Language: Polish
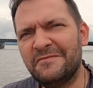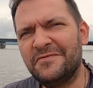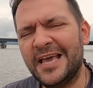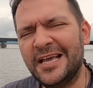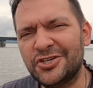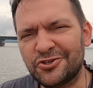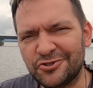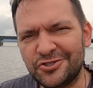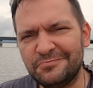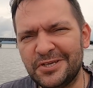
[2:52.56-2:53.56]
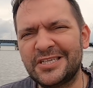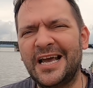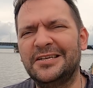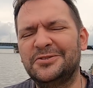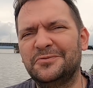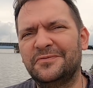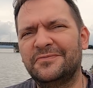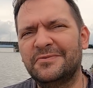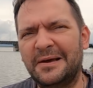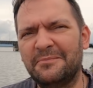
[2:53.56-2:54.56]
większość mieszkańców
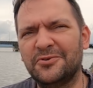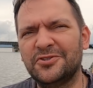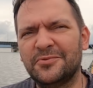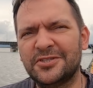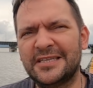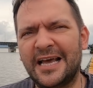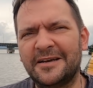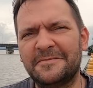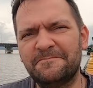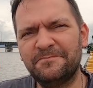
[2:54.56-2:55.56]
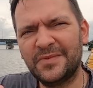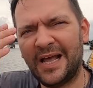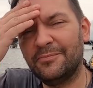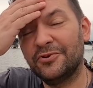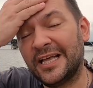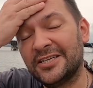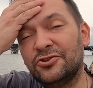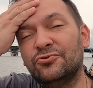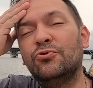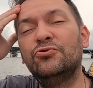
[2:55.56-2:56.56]
Kambodży, może tak, albo
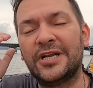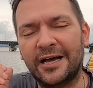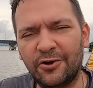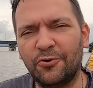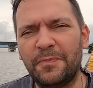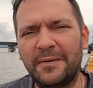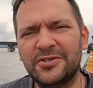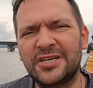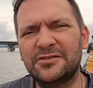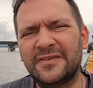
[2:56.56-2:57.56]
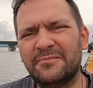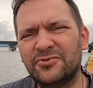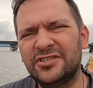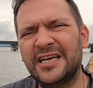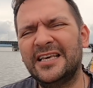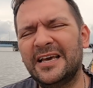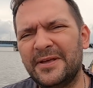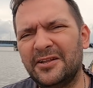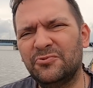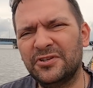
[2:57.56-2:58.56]
inaczej, duża grupa mieszkańców Kambodży takich
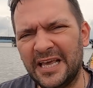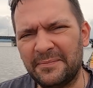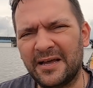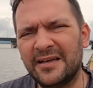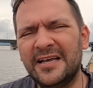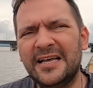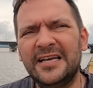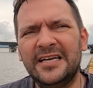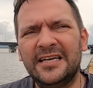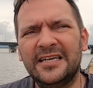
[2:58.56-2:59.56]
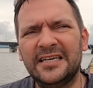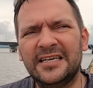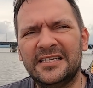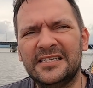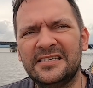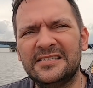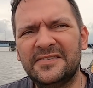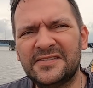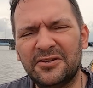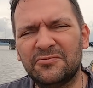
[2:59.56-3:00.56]
emerytur nie ma. E,
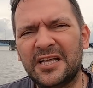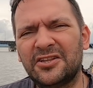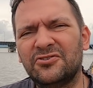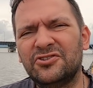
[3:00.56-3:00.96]
ze względu na to,